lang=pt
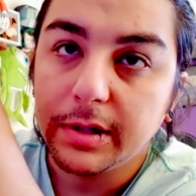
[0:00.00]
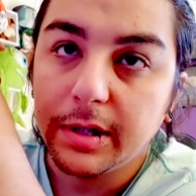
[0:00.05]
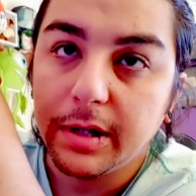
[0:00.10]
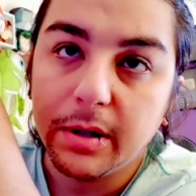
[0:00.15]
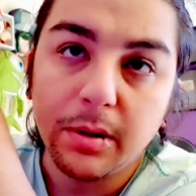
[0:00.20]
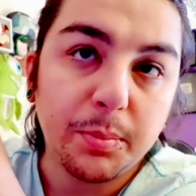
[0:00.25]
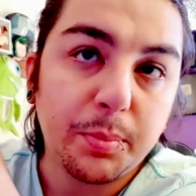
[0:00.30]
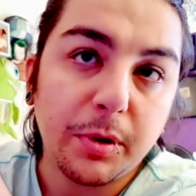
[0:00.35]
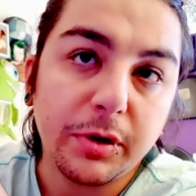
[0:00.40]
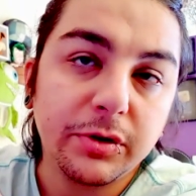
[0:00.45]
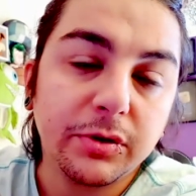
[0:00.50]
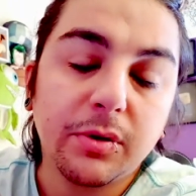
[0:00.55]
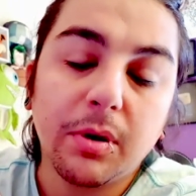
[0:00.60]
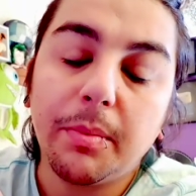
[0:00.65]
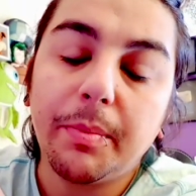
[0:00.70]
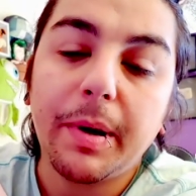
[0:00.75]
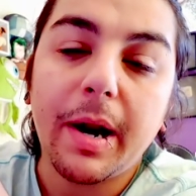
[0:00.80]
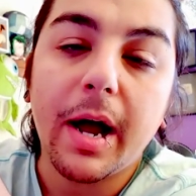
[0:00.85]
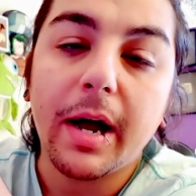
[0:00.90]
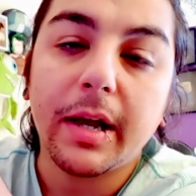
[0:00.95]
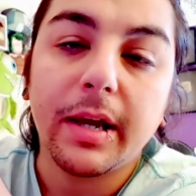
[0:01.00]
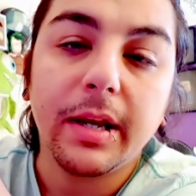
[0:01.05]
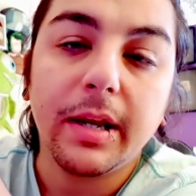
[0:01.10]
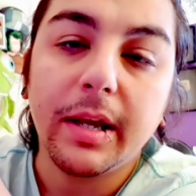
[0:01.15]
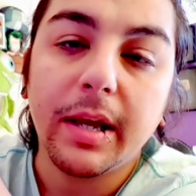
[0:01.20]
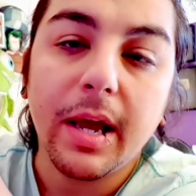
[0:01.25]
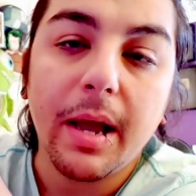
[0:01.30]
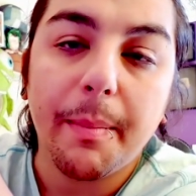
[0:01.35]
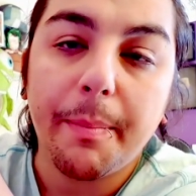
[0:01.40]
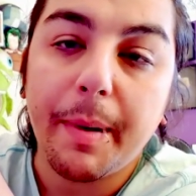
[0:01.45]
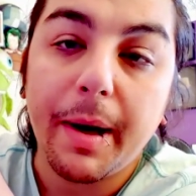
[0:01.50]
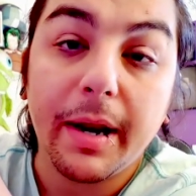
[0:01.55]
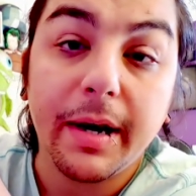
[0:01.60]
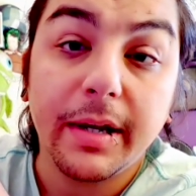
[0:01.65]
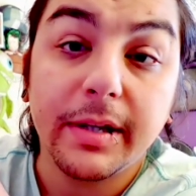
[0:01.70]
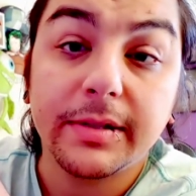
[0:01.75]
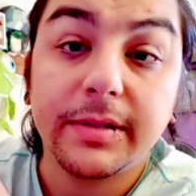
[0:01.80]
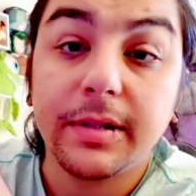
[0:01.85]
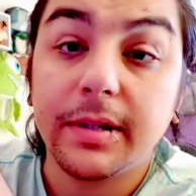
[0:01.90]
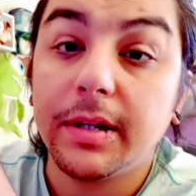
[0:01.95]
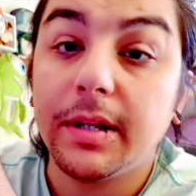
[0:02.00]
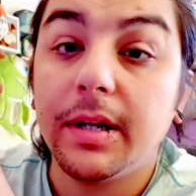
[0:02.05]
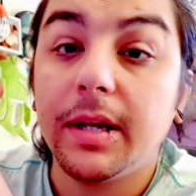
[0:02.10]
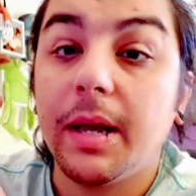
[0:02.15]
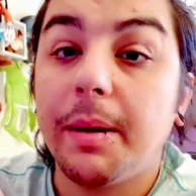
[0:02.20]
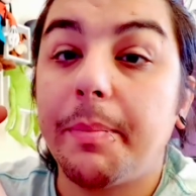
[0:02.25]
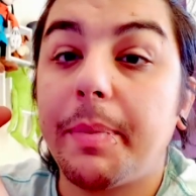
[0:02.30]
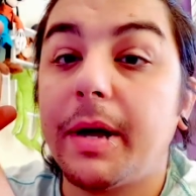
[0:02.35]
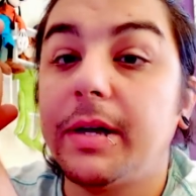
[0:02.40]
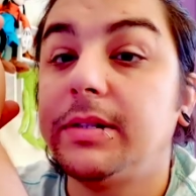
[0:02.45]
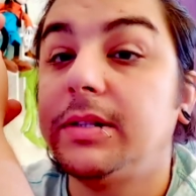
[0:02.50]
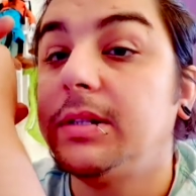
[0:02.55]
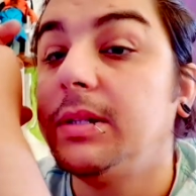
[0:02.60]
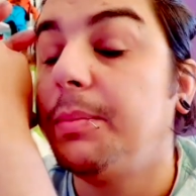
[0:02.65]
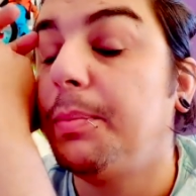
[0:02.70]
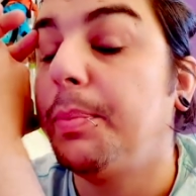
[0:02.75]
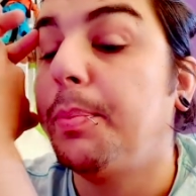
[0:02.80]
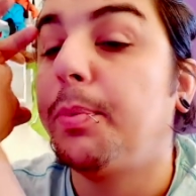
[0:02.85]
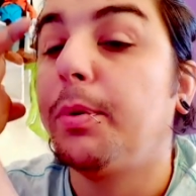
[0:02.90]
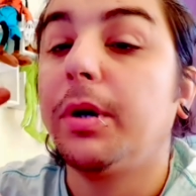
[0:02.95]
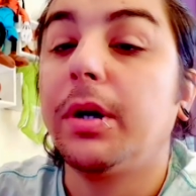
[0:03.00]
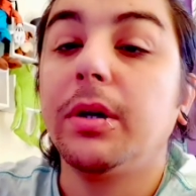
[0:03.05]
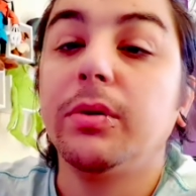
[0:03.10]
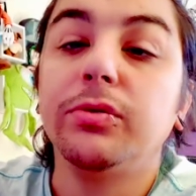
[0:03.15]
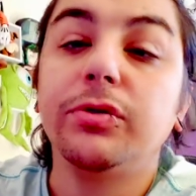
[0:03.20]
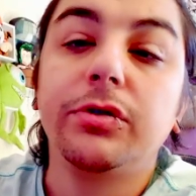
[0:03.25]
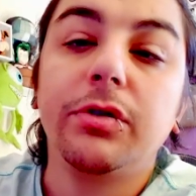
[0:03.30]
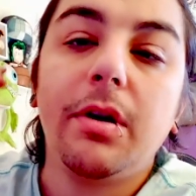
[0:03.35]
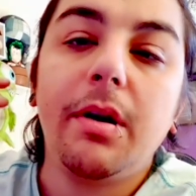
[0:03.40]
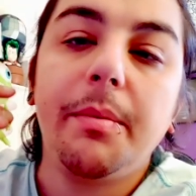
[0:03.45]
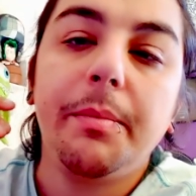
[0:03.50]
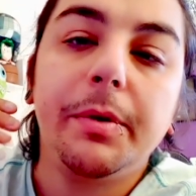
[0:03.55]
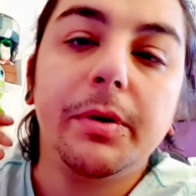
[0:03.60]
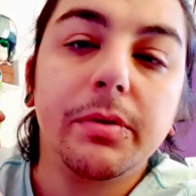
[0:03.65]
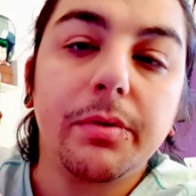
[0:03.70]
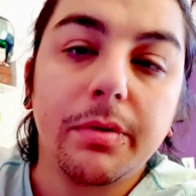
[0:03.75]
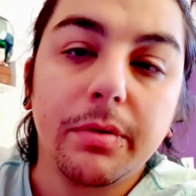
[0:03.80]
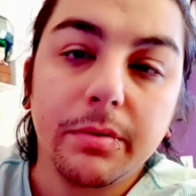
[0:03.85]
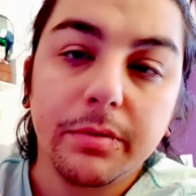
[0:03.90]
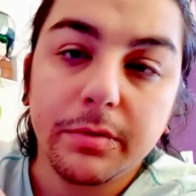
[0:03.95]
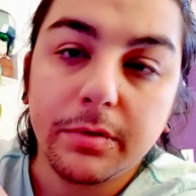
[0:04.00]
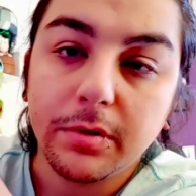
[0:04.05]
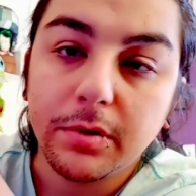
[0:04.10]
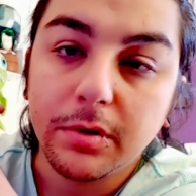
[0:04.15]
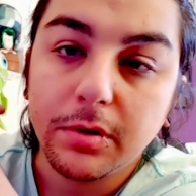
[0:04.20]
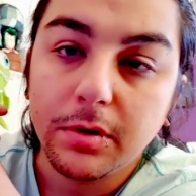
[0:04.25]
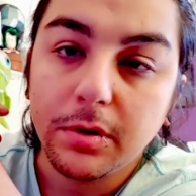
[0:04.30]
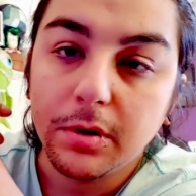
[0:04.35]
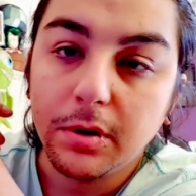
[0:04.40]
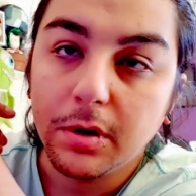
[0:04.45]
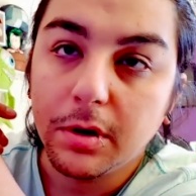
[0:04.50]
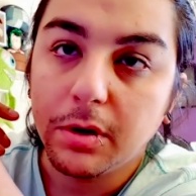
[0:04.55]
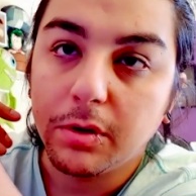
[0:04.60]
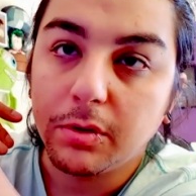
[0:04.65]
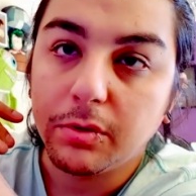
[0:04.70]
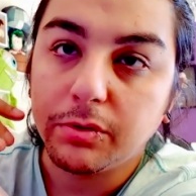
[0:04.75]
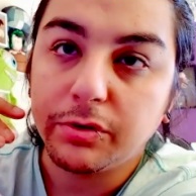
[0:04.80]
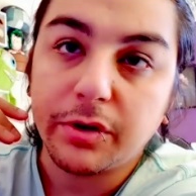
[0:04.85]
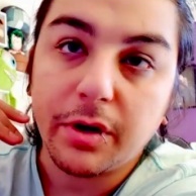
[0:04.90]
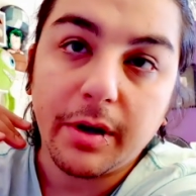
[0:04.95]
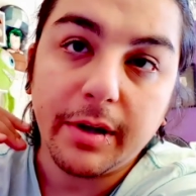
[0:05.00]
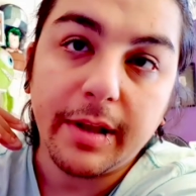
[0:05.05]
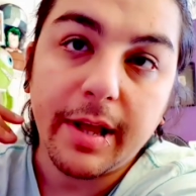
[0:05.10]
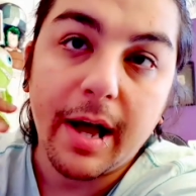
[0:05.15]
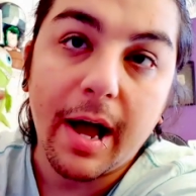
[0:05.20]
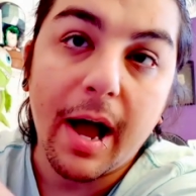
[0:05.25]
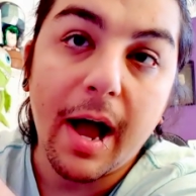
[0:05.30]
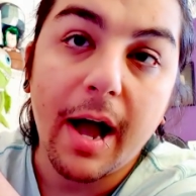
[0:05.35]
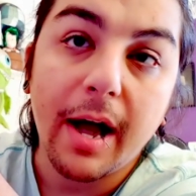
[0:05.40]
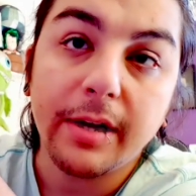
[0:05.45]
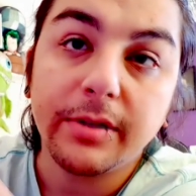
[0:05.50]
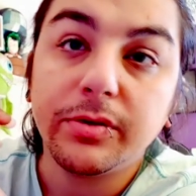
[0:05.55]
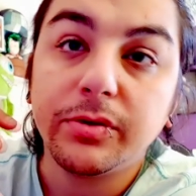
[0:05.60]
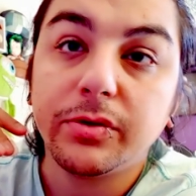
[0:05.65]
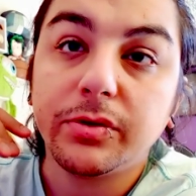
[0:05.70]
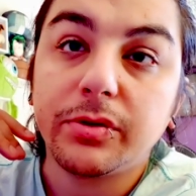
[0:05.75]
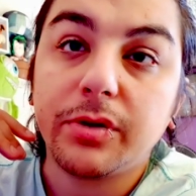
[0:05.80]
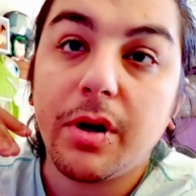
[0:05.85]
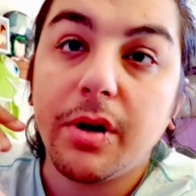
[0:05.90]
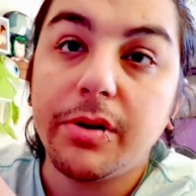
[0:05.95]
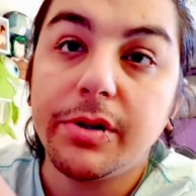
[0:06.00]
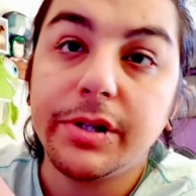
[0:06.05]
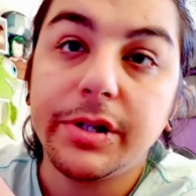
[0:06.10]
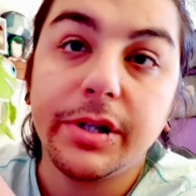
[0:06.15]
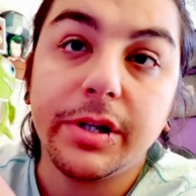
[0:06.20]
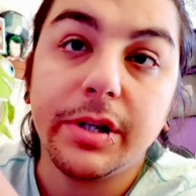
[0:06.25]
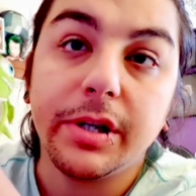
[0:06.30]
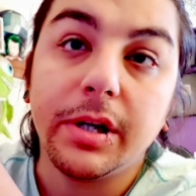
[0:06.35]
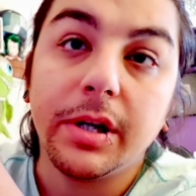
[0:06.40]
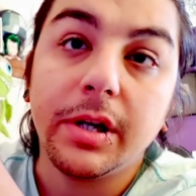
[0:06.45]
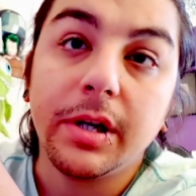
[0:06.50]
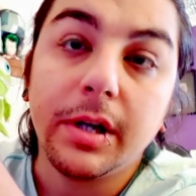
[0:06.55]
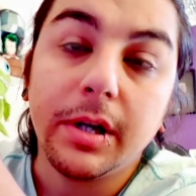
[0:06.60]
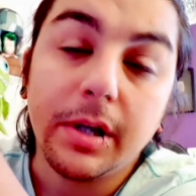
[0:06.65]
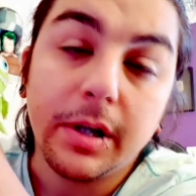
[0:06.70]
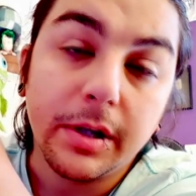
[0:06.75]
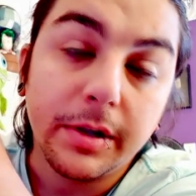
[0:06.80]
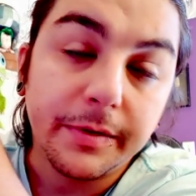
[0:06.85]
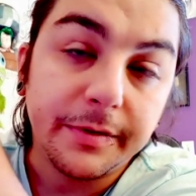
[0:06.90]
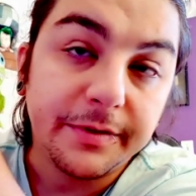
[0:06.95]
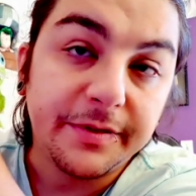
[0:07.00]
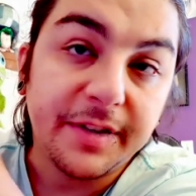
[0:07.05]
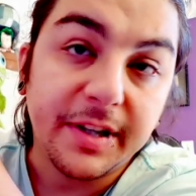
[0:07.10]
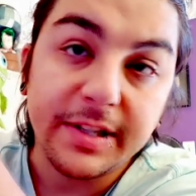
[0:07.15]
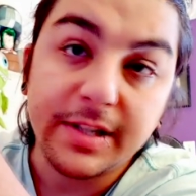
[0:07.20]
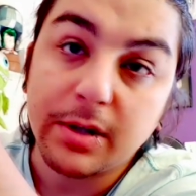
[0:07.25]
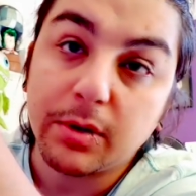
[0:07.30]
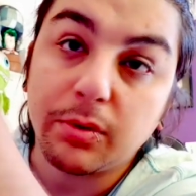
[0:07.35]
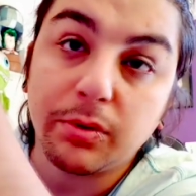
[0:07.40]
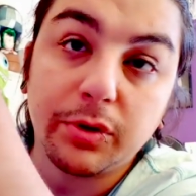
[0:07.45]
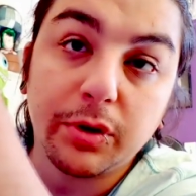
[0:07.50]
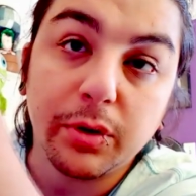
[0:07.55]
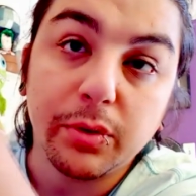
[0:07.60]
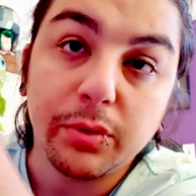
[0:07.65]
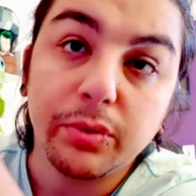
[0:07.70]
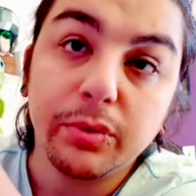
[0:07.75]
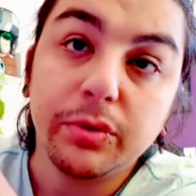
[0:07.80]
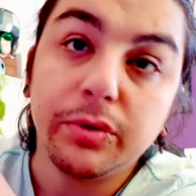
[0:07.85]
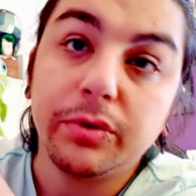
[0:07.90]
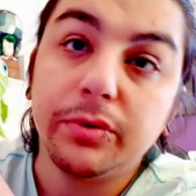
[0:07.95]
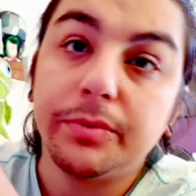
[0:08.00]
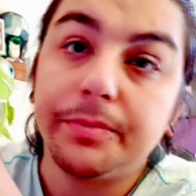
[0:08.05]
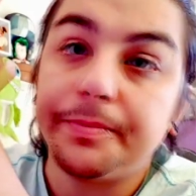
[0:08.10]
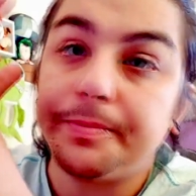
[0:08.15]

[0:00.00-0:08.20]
Eu não posso cobrar que ninguém apareça, que ninguém participe, porque o sonho é meu. O sonho da arte, o sonho de fazer conteúdo